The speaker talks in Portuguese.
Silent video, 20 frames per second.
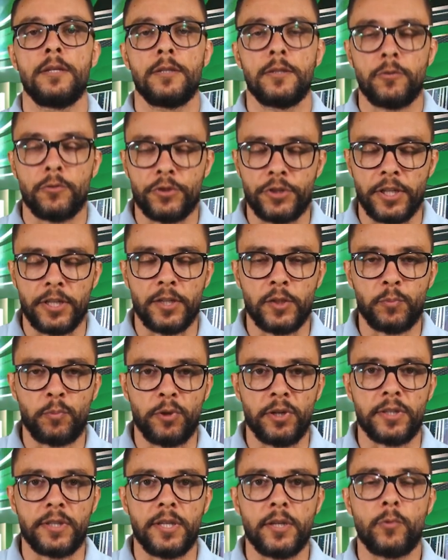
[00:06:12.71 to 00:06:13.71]
Estou chegando
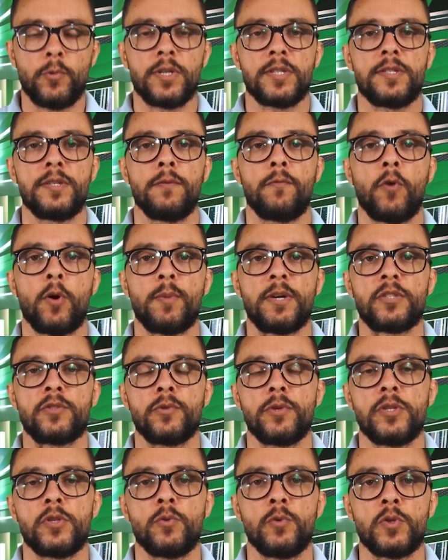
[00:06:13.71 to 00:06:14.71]
por aqui com as
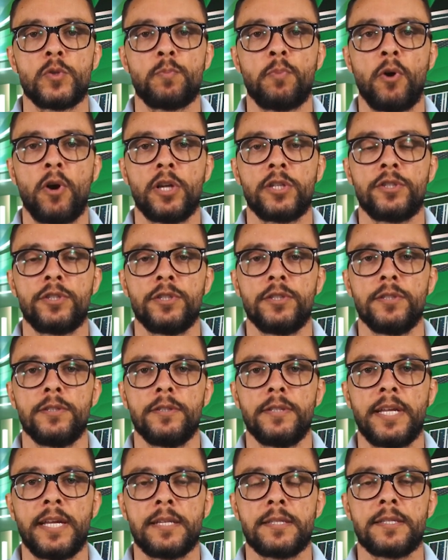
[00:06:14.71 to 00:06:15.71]
informações do esporte
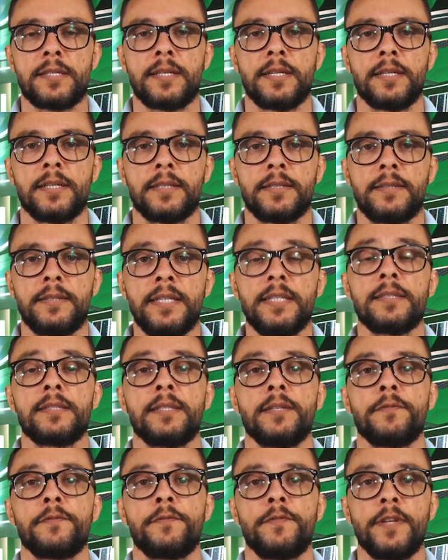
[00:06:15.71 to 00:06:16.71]
nesta
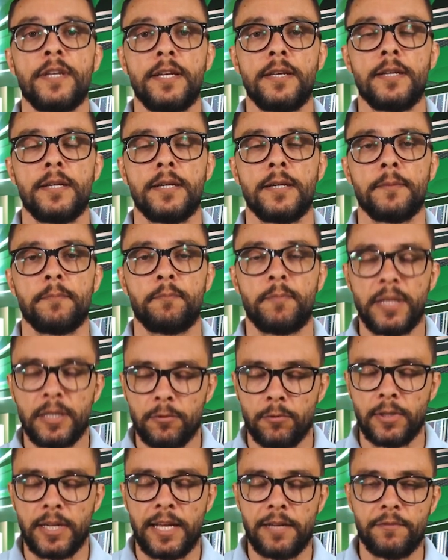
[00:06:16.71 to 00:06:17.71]
terça-feira
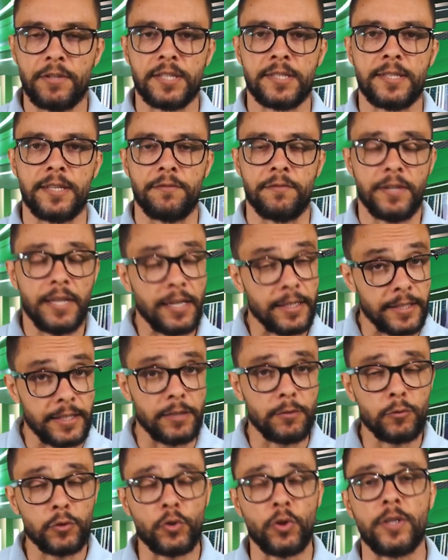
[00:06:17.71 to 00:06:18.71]
pelo Lavras TV
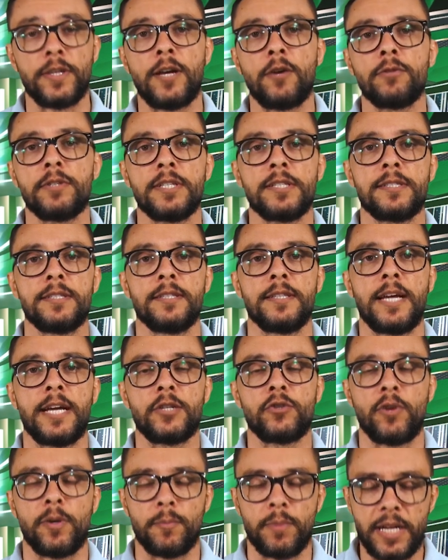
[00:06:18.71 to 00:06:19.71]
aqui no Jornal da
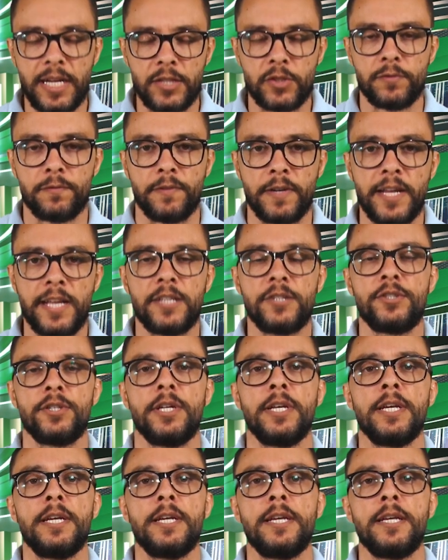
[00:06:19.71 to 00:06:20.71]
Cidade. Um abraço, Fred,
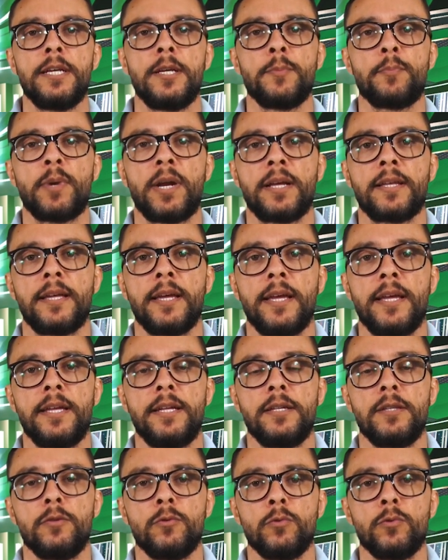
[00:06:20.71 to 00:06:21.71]
e para
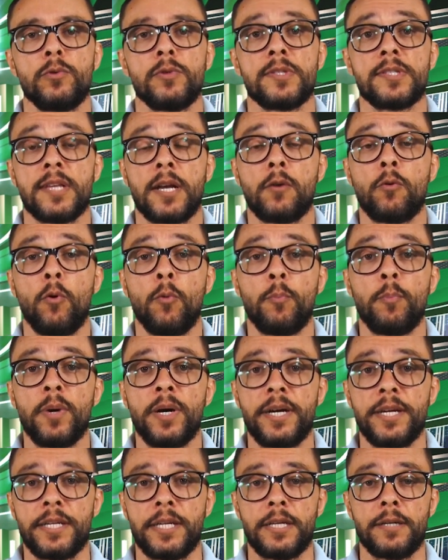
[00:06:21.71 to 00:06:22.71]
quem nos
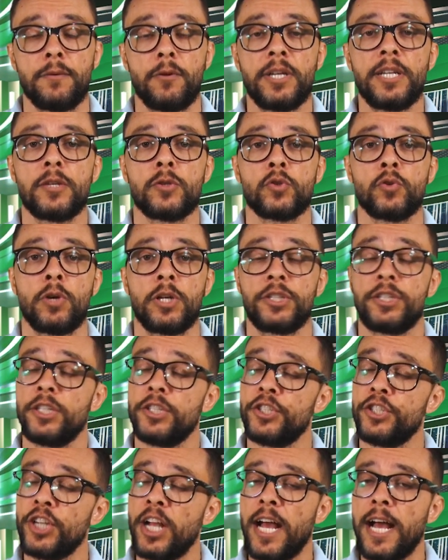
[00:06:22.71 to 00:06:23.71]
acompanha. Olha só, a
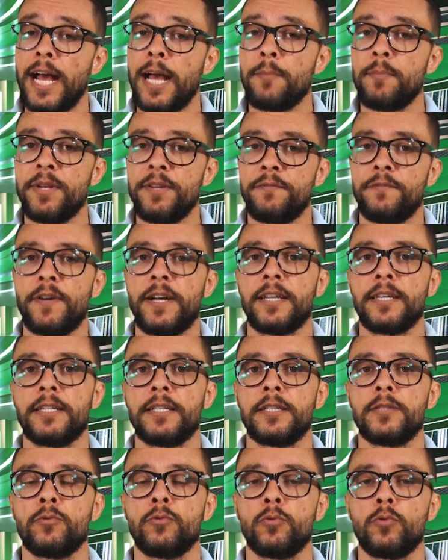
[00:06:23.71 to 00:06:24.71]
gente já abre
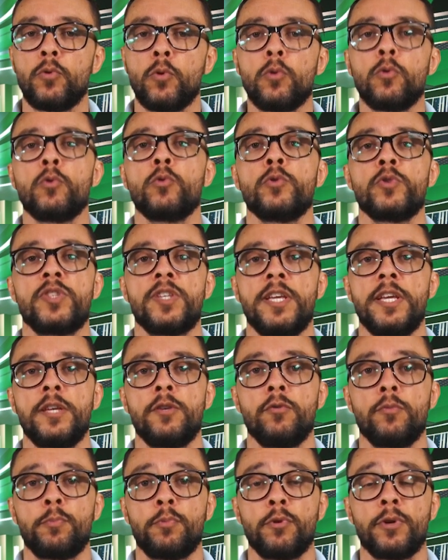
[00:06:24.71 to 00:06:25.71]
falando do
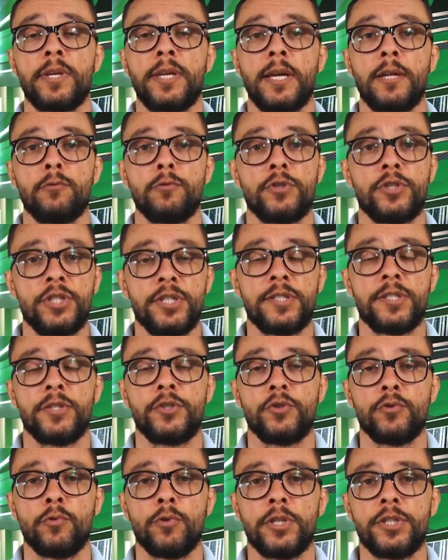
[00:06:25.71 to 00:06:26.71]
Cruzeiro, porque a notícia
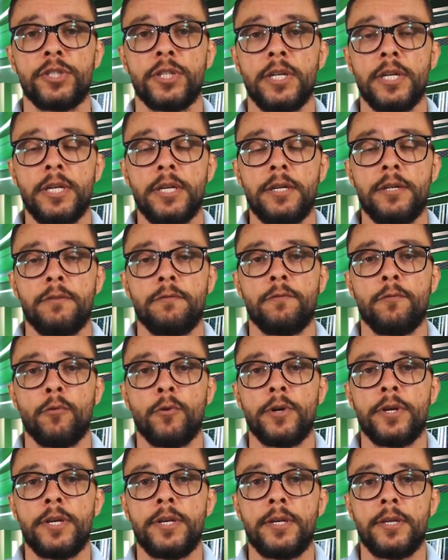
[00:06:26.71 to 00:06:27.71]
de hoje
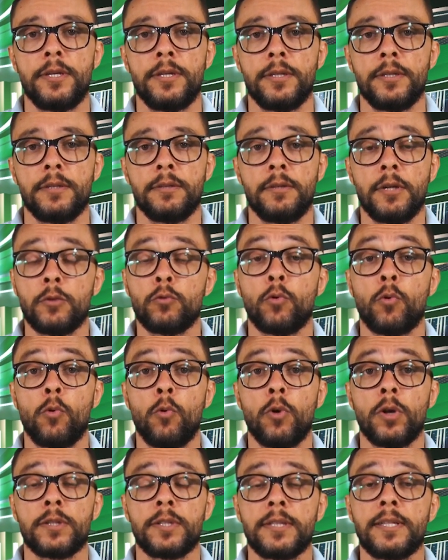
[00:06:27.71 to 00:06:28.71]
foi dando
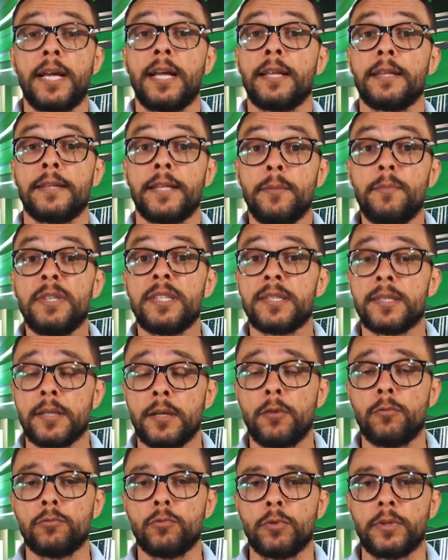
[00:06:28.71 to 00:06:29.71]
conta da
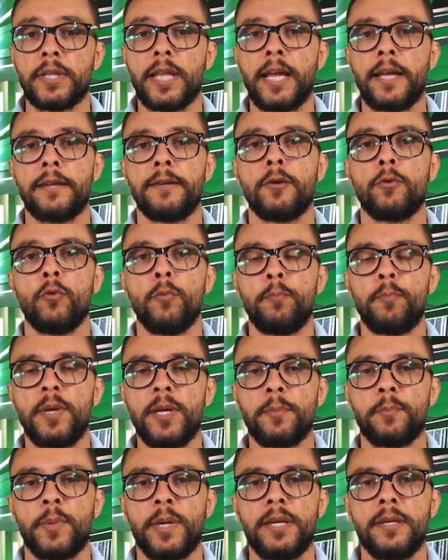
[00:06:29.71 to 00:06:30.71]
demissão do técnico
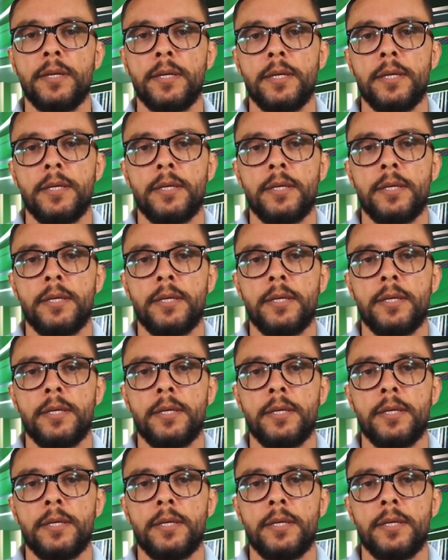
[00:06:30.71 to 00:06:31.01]
Pepa, hein?